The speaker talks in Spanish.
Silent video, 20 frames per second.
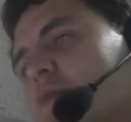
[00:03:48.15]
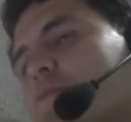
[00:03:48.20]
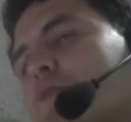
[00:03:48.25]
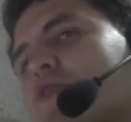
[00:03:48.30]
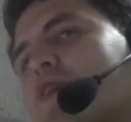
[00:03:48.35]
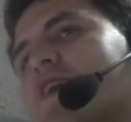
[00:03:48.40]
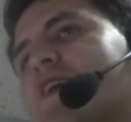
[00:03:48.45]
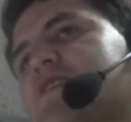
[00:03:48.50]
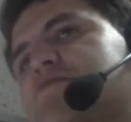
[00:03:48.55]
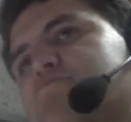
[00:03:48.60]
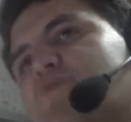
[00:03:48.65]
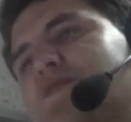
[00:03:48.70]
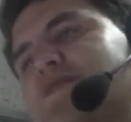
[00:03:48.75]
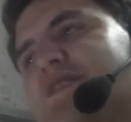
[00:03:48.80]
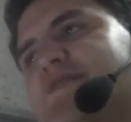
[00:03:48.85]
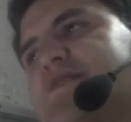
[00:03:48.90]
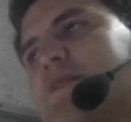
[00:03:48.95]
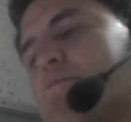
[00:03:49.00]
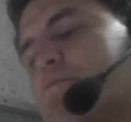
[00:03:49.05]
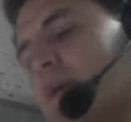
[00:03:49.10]
Porque después
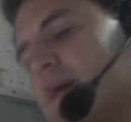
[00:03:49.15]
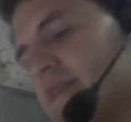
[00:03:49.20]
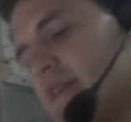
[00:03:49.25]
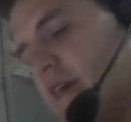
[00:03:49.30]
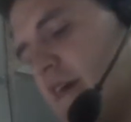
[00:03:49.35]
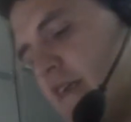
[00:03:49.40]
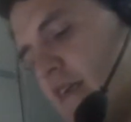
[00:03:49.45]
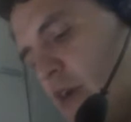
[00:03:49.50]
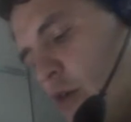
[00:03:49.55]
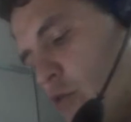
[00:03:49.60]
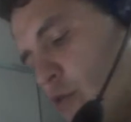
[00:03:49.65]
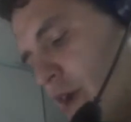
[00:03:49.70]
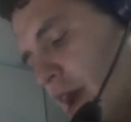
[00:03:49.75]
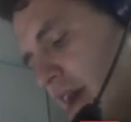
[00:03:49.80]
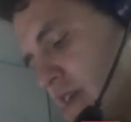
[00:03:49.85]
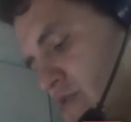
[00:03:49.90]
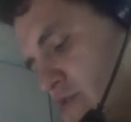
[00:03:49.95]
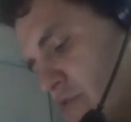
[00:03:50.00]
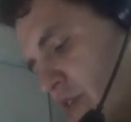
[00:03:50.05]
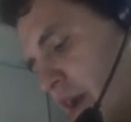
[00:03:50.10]
de ese empate de Raúl
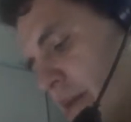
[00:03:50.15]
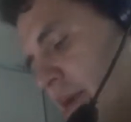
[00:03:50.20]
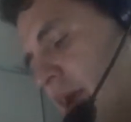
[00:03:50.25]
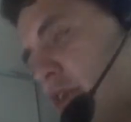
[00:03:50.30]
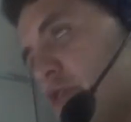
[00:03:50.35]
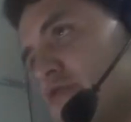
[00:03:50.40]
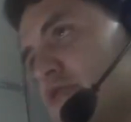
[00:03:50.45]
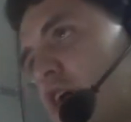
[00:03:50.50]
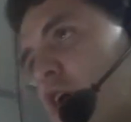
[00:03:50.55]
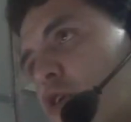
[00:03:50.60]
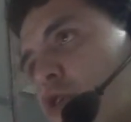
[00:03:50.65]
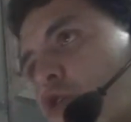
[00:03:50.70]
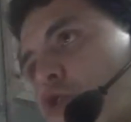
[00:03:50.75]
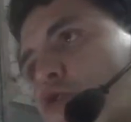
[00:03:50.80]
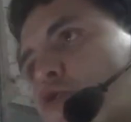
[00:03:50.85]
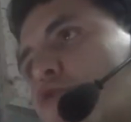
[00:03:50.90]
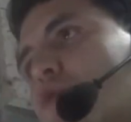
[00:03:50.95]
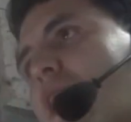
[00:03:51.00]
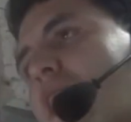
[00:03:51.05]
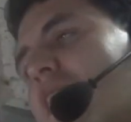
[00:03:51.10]
Castro, que había anotado
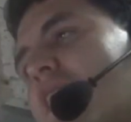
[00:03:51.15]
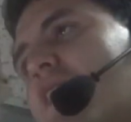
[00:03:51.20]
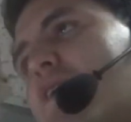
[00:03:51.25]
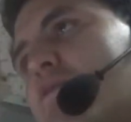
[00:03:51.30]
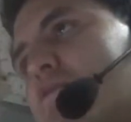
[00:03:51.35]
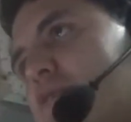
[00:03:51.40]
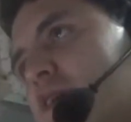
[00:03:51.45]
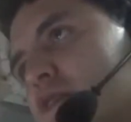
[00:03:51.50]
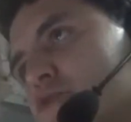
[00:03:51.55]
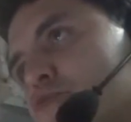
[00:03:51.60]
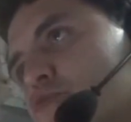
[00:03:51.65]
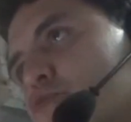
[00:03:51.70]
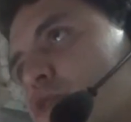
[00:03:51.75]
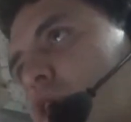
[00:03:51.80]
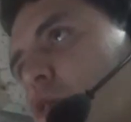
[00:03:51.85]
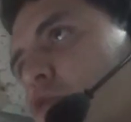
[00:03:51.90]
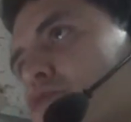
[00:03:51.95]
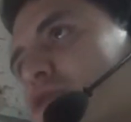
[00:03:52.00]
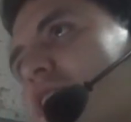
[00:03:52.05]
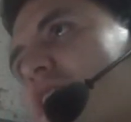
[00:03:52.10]
con una gran
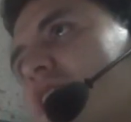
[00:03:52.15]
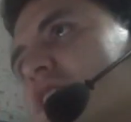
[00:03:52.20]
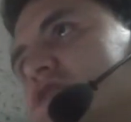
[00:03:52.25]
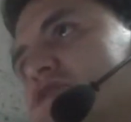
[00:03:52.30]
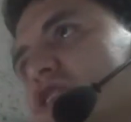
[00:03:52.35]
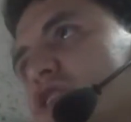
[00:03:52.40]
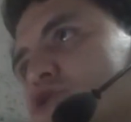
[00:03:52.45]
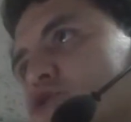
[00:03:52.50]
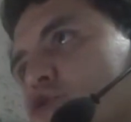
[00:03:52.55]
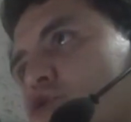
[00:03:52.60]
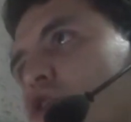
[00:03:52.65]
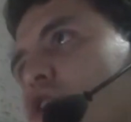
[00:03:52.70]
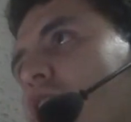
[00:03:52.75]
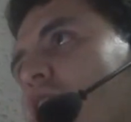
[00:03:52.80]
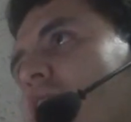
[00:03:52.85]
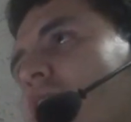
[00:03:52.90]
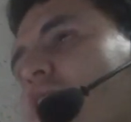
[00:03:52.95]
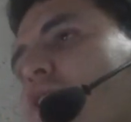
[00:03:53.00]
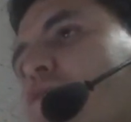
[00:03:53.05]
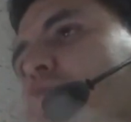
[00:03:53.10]
factura, un derechazo,
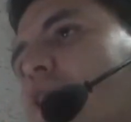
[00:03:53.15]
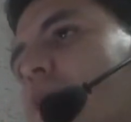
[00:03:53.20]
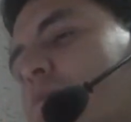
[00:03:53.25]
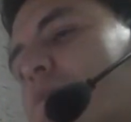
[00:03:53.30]
que fue el